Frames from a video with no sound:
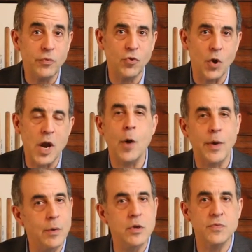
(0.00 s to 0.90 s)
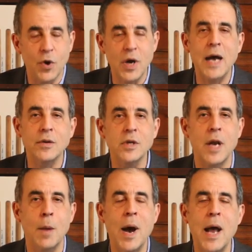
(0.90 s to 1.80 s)
profissional, que ele é um advogado que
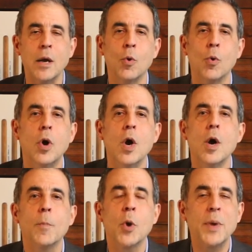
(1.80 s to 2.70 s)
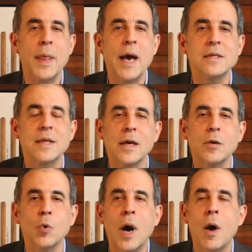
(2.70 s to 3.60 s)
trabalha com propriedade
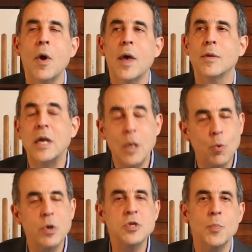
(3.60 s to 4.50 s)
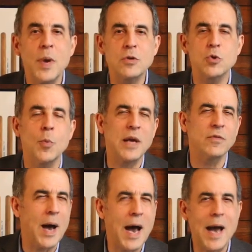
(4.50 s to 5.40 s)
intelectual, então ele tem um conhecimento sobre
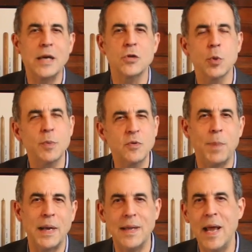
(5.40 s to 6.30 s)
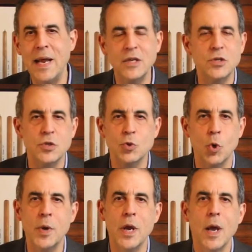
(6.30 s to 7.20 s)
as marcas, sobre as patentes,
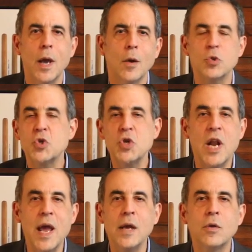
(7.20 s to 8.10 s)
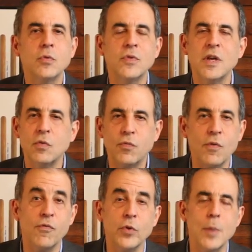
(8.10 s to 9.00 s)
sobre os direitos e isso
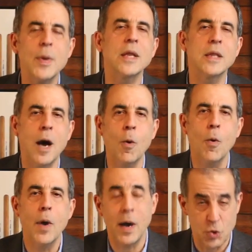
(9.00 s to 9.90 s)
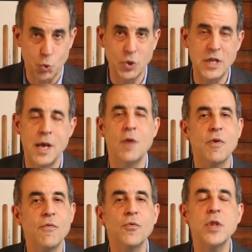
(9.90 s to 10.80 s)
foi fundamental, a ajuda dele
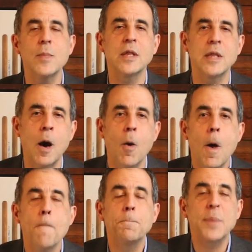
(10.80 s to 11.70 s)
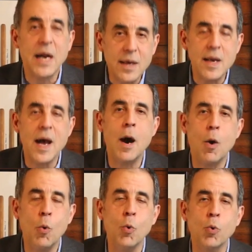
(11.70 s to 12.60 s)
foi fundamental para criar
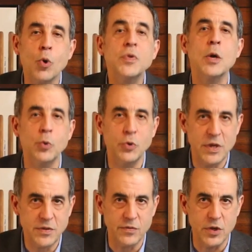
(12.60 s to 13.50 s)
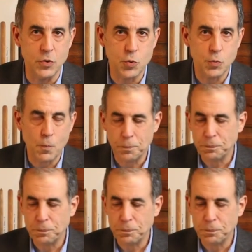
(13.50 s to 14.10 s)
o conteúdo desse vídeo.